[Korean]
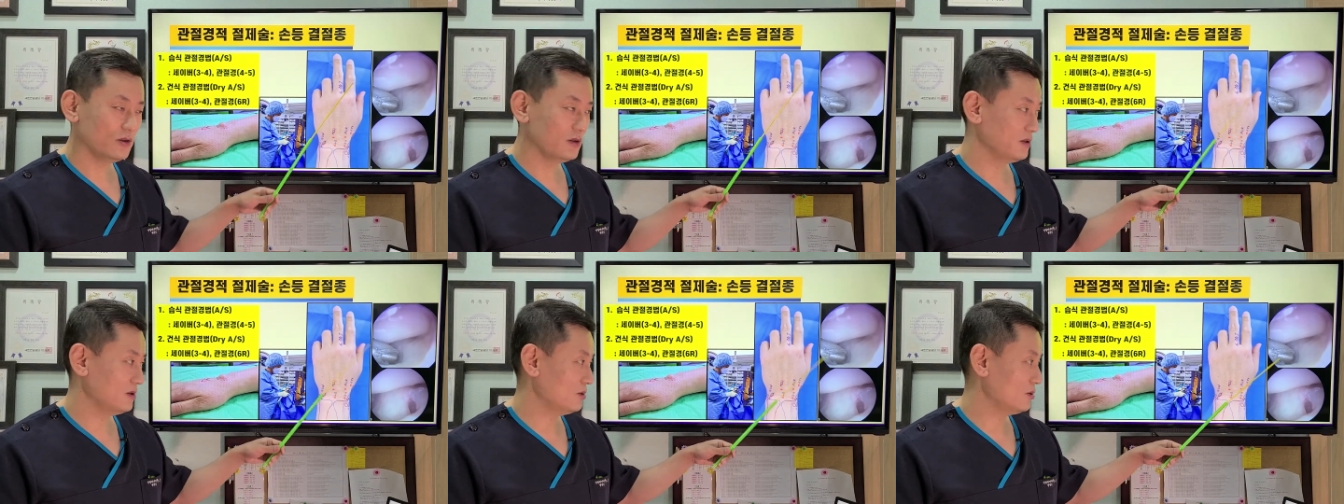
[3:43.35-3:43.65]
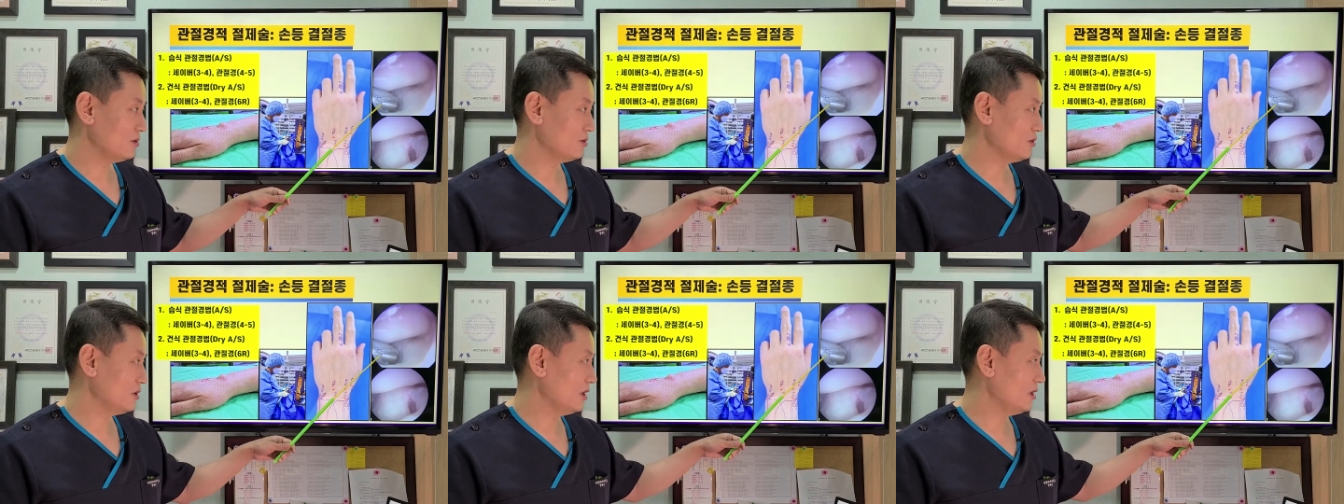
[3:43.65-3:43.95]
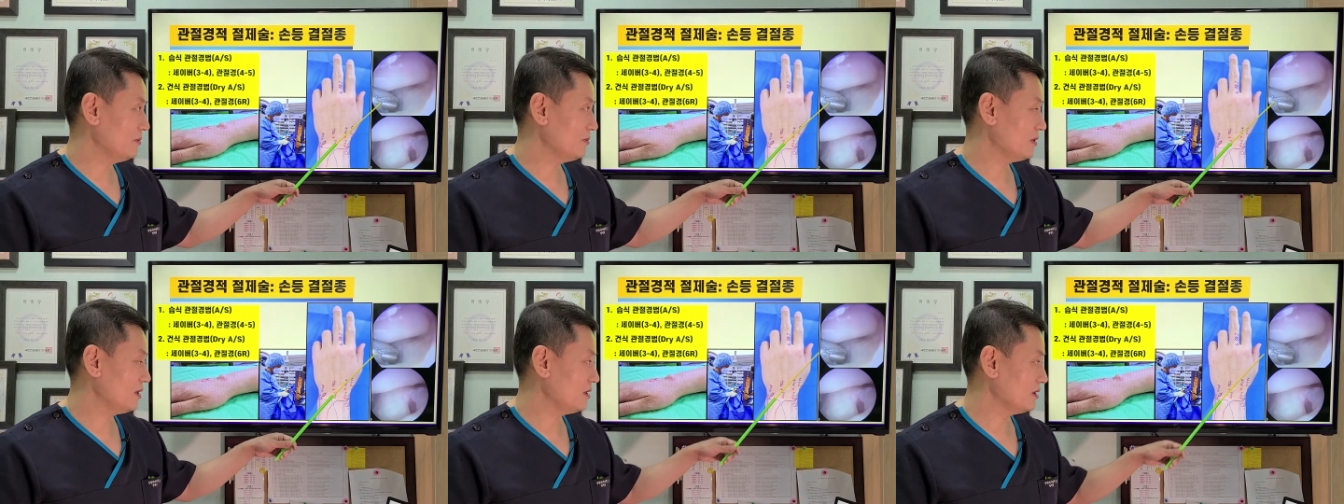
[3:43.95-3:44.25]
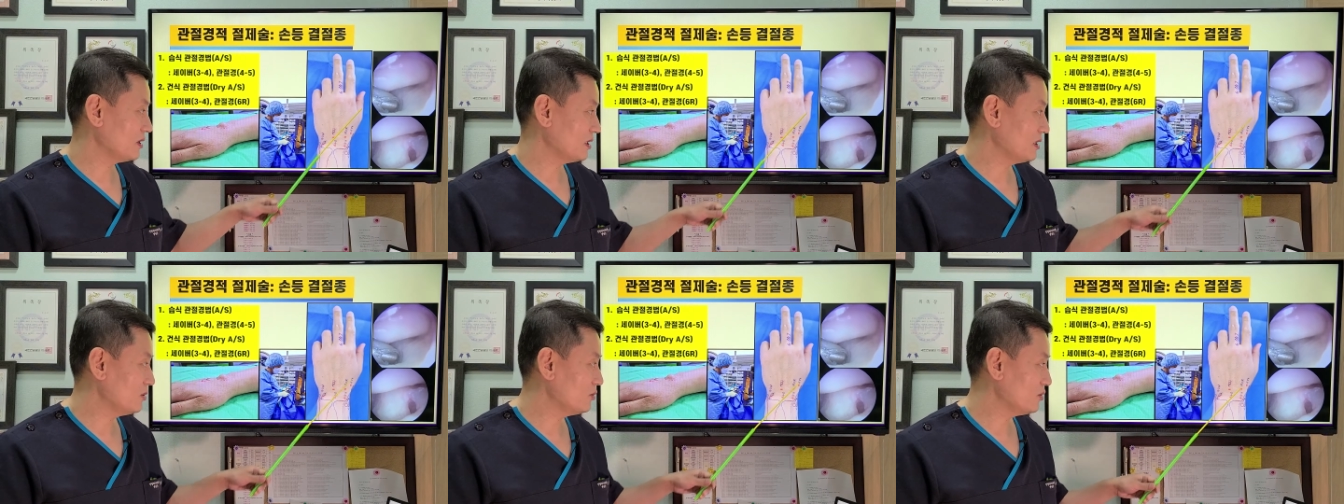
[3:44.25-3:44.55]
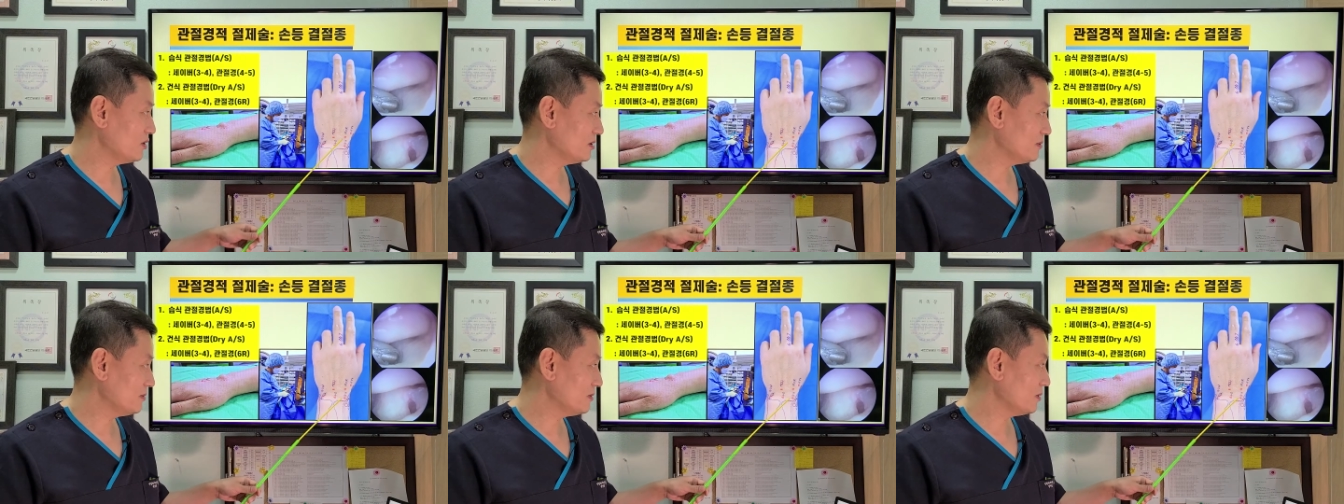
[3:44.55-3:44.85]
여러 쉐이브라는 기구를
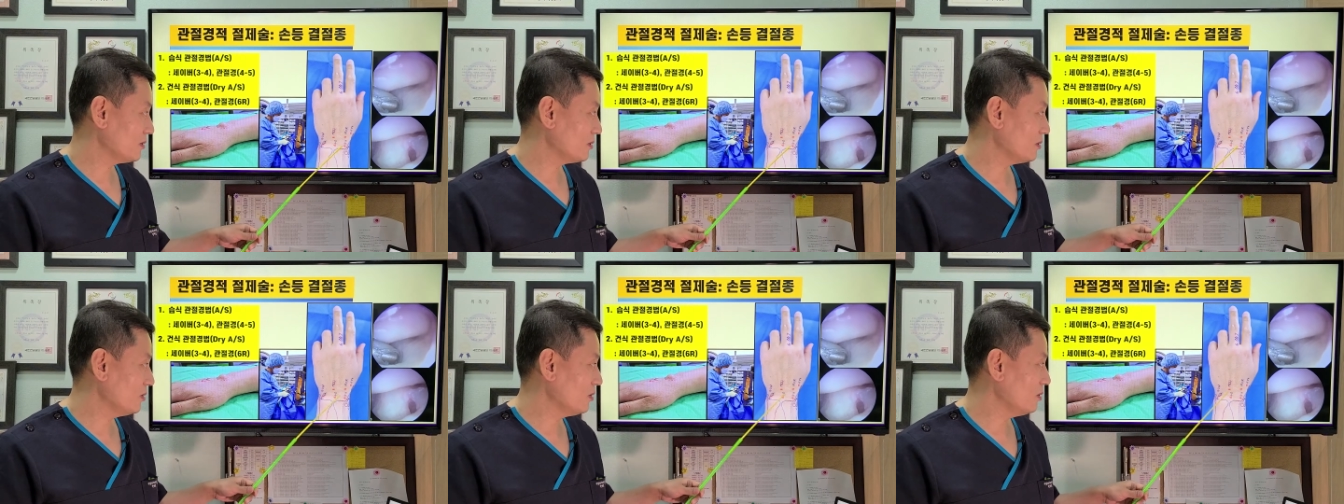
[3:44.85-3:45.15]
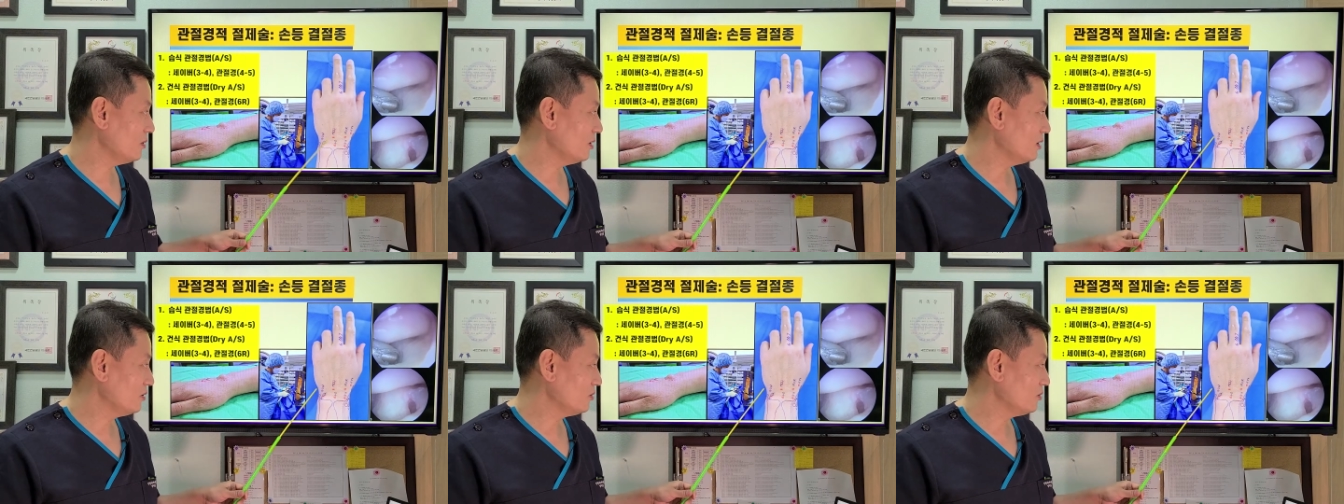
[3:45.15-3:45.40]
집어넣고